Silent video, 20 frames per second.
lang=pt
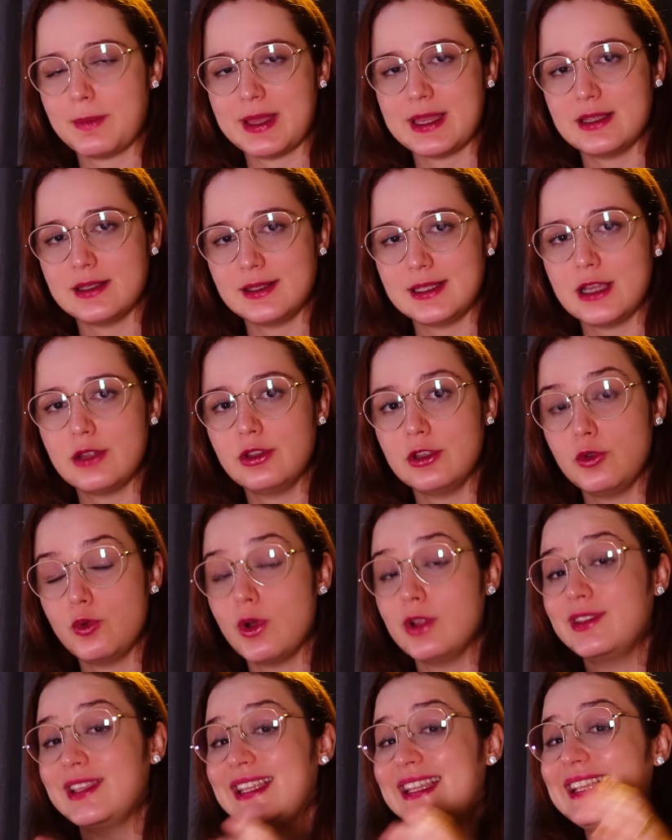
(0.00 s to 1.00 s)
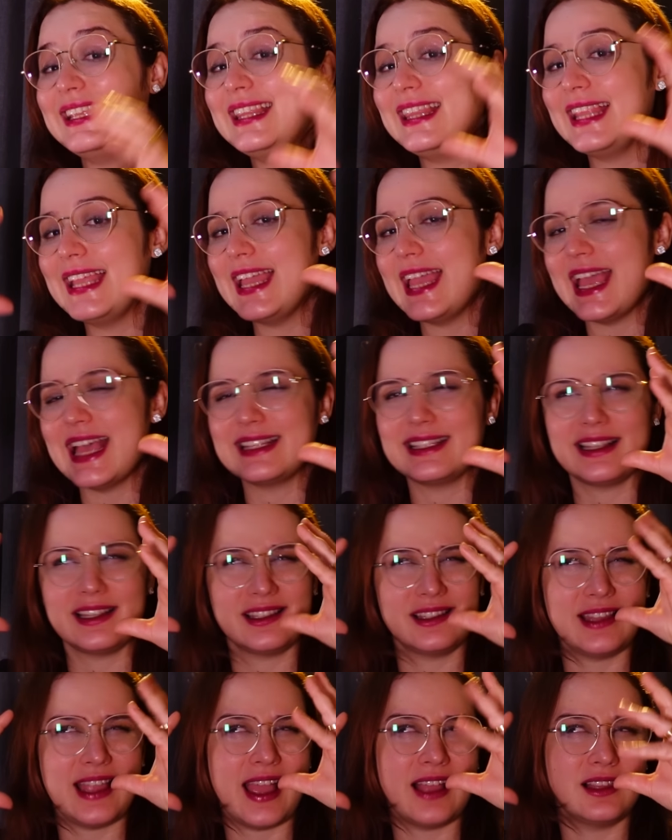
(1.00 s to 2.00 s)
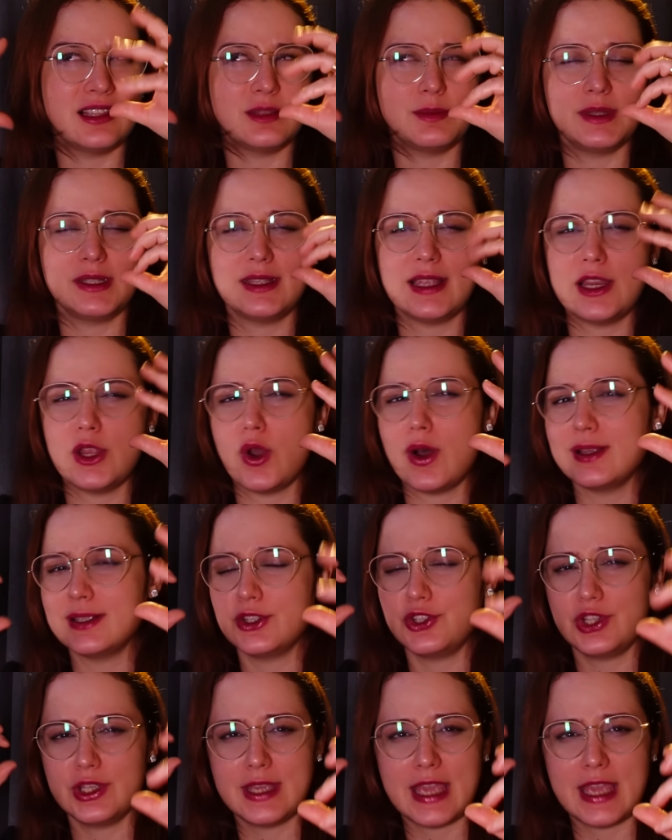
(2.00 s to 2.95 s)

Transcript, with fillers: aparecendo enquanto ele lê essas telas misteriosas de